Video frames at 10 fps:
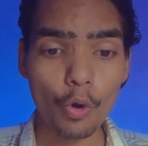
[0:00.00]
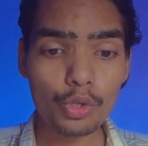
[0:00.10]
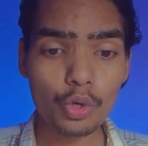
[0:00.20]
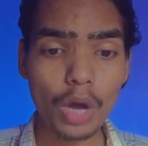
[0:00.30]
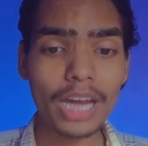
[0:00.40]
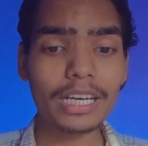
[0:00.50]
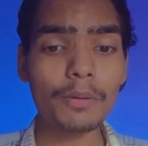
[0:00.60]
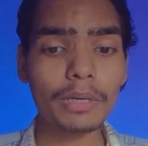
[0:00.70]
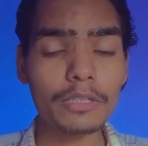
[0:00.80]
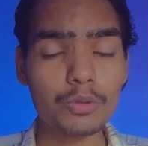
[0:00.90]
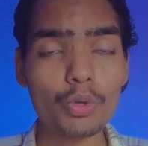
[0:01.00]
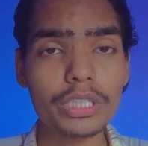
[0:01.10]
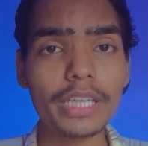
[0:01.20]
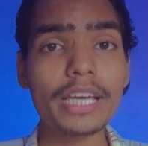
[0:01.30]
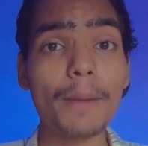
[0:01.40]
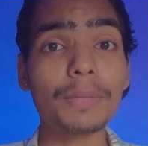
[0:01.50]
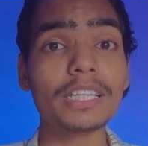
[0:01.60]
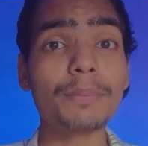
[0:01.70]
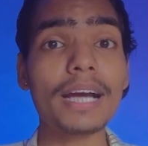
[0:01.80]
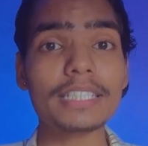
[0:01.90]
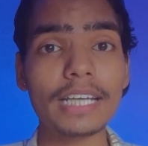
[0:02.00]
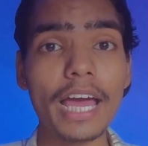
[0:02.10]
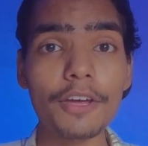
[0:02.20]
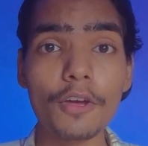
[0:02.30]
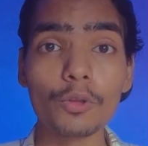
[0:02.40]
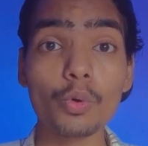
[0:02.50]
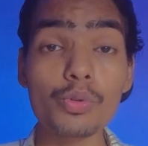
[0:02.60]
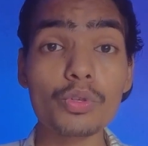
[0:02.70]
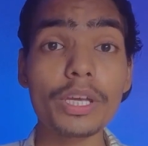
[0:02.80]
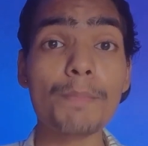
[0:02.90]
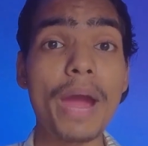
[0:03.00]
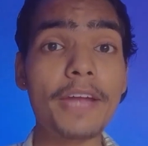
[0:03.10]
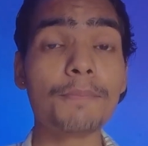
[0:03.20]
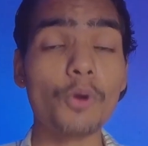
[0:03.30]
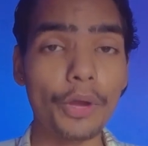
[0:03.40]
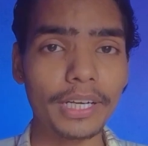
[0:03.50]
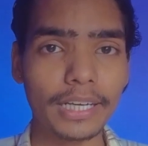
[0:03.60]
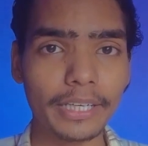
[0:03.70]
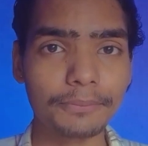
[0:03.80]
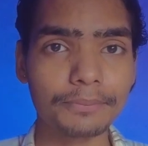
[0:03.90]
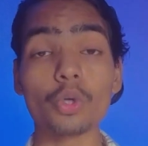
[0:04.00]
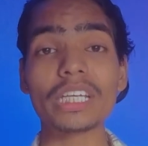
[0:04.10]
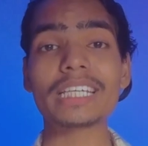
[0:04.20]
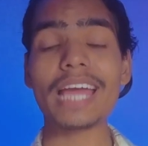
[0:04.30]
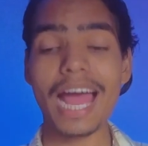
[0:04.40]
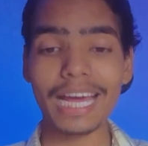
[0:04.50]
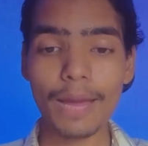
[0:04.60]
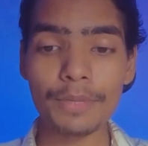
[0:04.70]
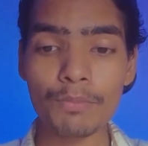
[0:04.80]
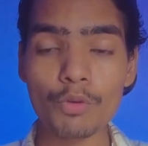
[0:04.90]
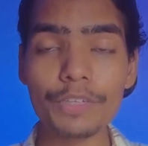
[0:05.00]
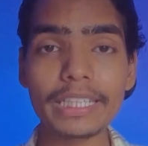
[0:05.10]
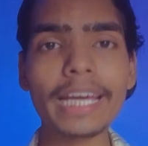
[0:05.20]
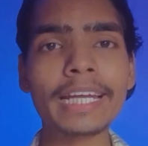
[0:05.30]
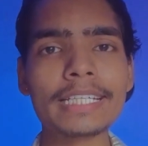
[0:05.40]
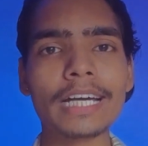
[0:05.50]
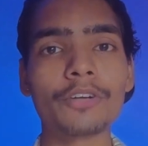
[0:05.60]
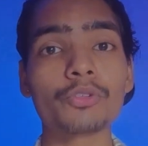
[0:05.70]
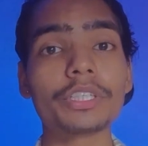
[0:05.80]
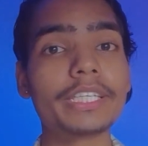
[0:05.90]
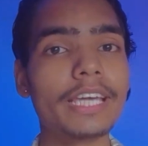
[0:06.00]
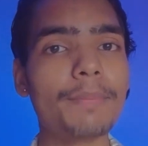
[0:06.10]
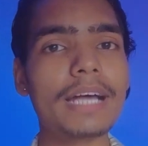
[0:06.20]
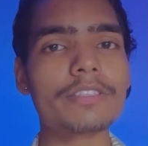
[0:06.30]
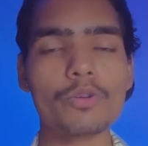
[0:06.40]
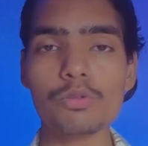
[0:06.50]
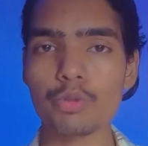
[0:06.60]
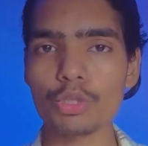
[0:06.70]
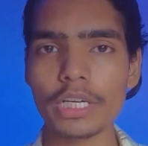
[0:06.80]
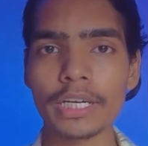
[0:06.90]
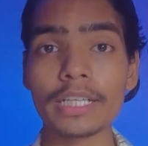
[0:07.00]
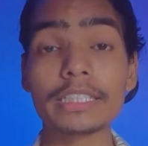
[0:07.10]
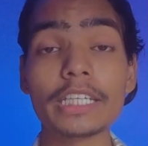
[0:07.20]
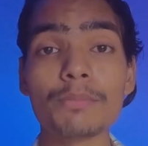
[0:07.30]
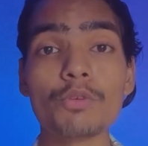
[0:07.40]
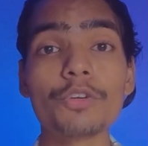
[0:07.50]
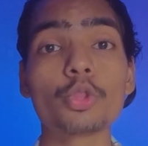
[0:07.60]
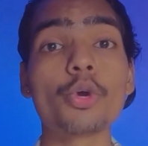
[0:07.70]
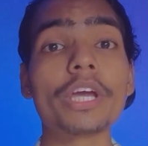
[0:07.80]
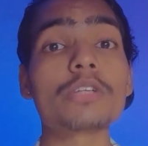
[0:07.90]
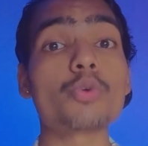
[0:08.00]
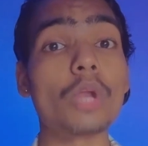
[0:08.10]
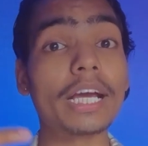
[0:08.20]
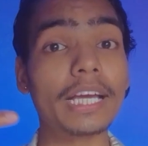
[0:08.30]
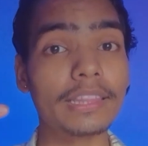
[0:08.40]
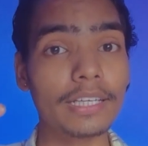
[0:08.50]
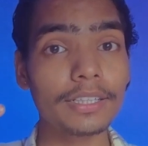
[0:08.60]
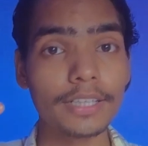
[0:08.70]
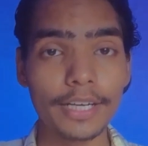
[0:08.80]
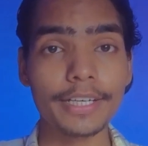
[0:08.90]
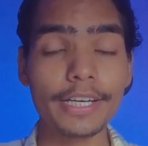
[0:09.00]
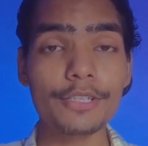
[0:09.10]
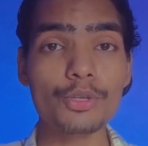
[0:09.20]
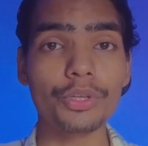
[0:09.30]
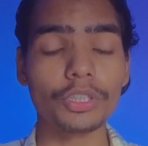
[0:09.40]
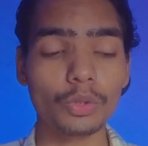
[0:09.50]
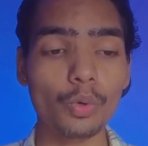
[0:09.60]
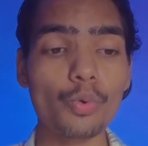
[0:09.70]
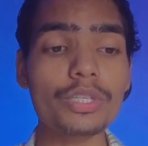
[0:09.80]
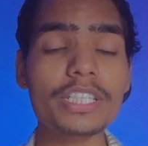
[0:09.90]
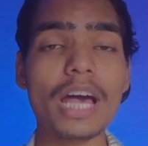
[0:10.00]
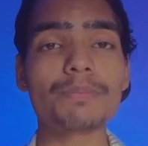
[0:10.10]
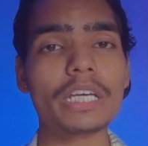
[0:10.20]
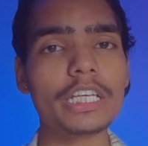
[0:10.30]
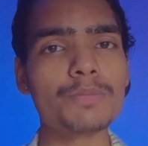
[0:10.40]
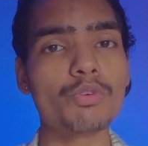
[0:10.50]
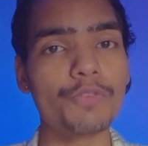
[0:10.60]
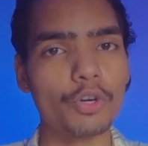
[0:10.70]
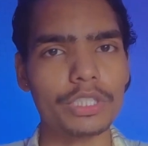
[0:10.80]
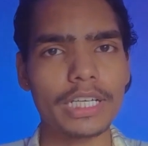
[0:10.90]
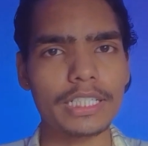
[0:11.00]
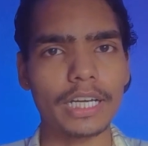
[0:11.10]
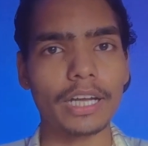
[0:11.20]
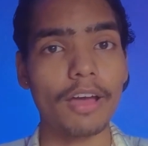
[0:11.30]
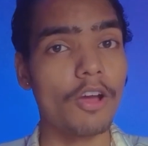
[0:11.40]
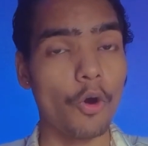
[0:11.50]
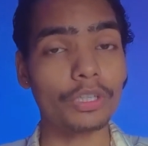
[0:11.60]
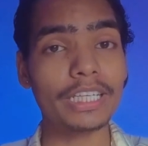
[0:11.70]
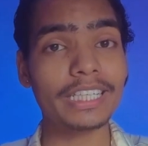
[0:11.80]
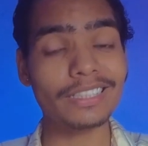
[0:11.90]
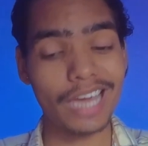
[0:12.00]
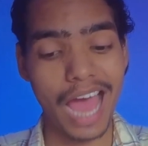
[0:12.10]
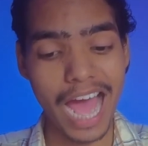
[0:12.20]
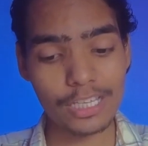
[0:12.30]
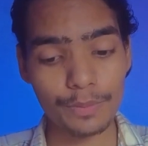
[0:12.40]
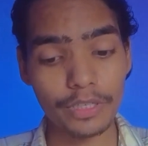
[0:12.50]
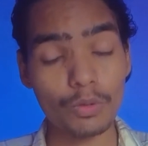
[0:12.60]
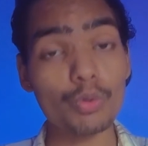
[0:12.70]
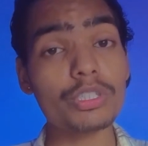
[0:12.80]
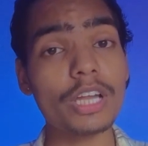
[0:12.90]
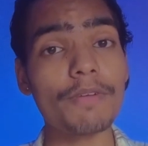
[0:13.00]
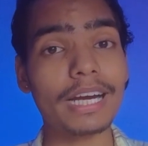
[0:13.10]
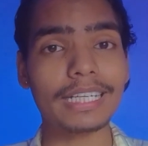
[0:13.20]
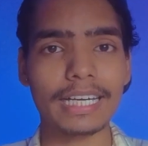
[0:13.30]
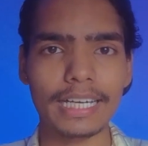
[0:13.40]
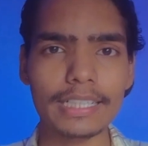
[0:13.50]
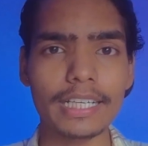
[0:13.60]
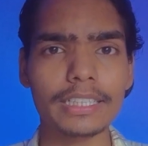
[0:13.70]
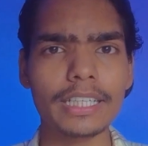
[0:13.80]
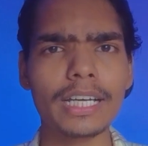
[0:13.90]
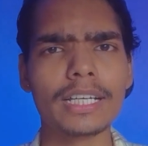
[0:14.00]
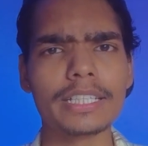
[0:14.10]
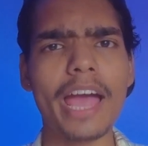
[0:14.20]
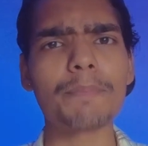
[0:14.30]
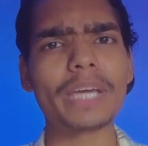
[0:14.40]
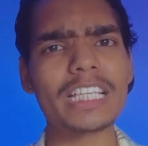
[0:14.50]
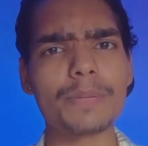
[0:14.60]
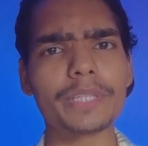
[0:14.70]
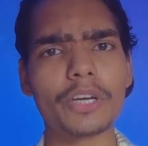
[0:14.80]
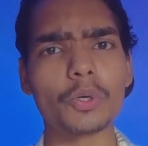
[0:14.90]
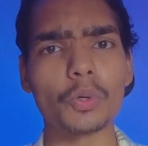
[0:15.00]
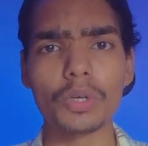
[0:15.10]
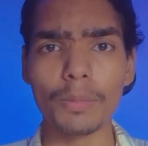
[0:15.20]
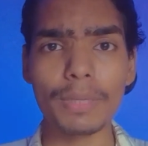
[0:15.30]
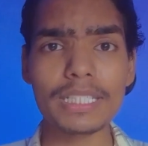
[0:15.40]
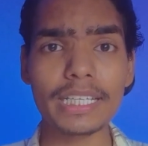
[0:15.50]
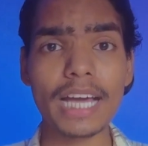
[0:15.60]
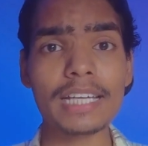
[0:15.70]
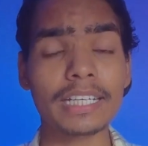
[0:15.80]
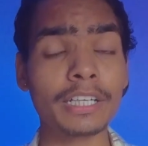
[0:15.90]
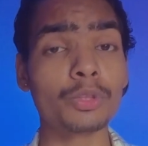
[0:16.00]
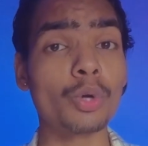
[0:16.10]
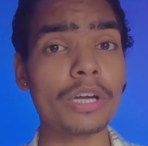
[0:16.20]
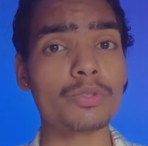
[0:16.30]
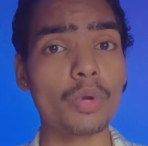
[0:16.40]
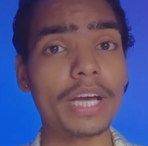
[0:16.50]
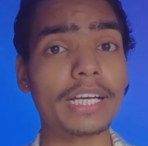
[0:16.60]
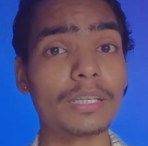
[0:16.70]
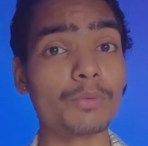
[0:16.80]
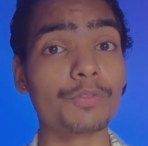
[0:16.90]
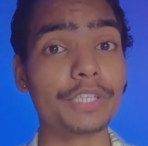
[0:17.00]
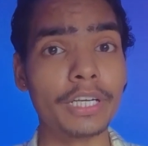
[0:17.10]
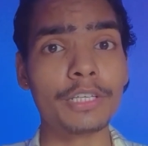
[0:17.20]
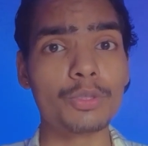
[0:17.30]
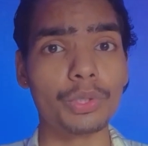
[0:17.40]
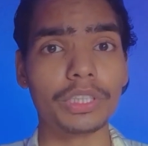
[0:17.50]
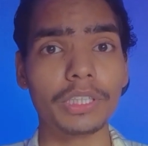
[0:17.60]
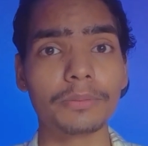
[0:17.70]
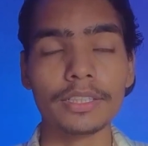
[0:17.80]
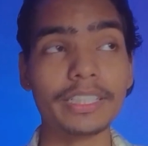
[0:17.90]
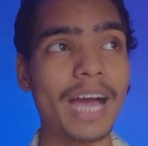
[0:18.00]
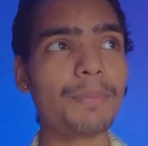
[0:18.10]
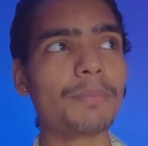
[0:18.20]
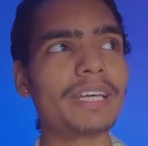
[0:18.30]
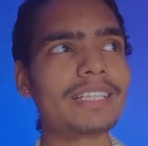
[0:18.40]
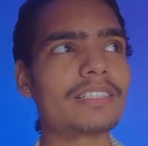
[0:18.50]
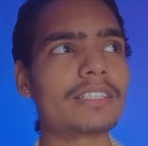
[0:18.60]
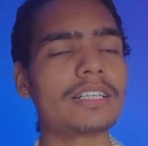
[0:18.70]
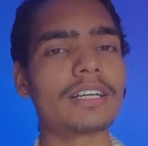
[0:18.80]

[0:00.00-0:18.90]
और जो हल्का हल्का सोचे या अपना दिमाग चलाए तो उसको ये माइंड ब्लोइंग लगे और देखिए अगर आप ये मूवी देखने जा रहे हो तो ये बात जरूर सोच लेना कि ये मूवी सोलह के अंदर रिलीज हुई थी तो उस हिसाब से इस मूवी को जज करना और देखिए ये आज भी उस लेवल का टक्कर देती है चाहे आप कैसे भी देखो बस ये ध्यान रखना है दो के अंदर मूवी रिलीज हुई थी यहाँ पे मैं इस